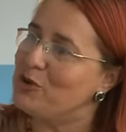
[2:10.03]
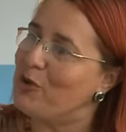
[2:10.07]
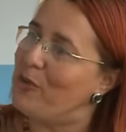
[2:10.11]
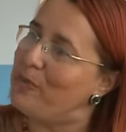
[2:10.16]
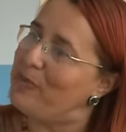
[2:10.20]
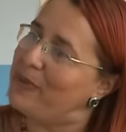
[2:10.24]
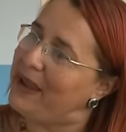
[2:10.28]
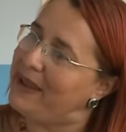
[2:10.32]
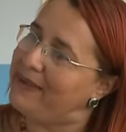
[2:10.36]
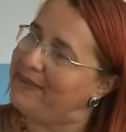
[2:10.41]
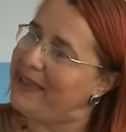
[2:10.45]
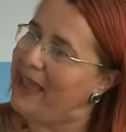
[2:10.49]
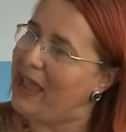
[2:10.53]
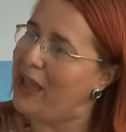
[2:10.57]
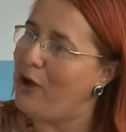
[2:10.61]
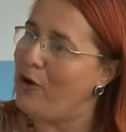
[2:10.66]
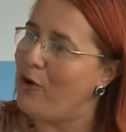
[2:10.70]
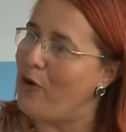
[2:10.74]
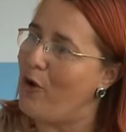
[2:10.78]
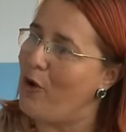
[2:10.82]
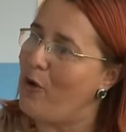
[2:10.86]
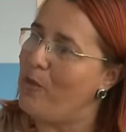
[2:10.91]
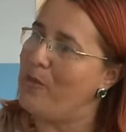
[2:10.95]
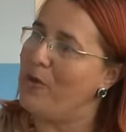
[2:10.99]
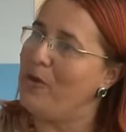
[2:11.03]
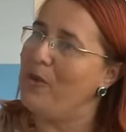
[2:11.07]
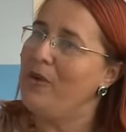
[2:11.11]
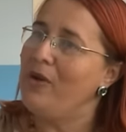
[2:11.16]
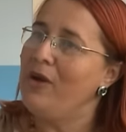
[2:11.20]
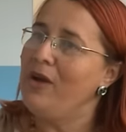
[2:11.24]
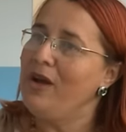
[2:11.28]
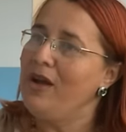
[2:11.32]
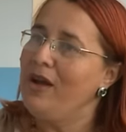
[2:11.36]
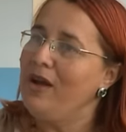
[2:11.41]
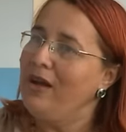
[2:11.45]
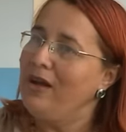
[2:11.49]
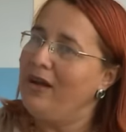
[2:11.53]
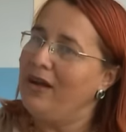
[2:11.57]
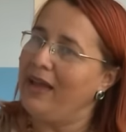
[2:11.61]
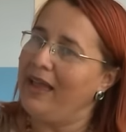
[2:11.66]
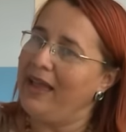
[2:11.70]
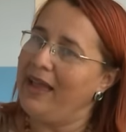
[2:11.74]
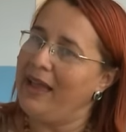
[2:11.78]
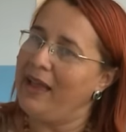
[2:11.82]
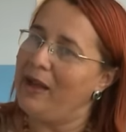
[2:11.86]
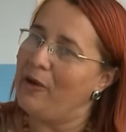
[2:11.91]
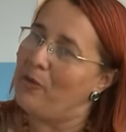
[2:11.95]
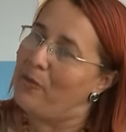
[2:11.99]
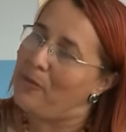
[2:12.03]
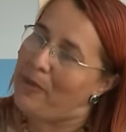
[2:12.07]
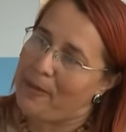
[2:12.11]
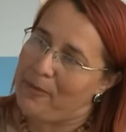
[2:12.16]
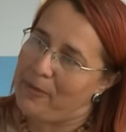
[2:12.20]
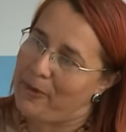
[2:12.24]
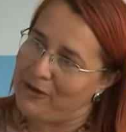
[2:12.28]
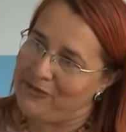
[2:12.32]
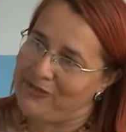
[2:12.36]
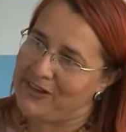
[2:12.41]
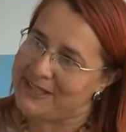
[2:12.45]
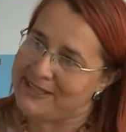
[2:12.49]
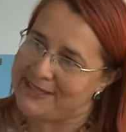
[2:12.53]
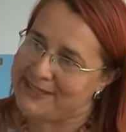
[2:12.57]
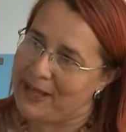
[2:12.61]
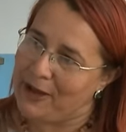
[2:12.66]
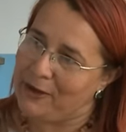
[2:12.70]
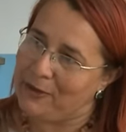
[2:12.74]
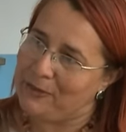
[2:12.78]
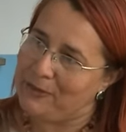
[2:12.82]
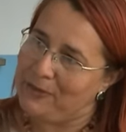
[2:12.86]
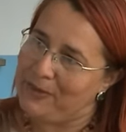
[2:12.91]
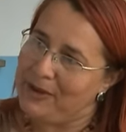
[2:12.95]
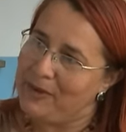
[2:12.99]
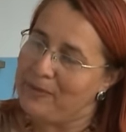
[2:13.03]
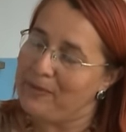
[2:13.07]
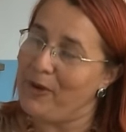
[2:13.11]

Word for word: compreender como é, uma aprovação,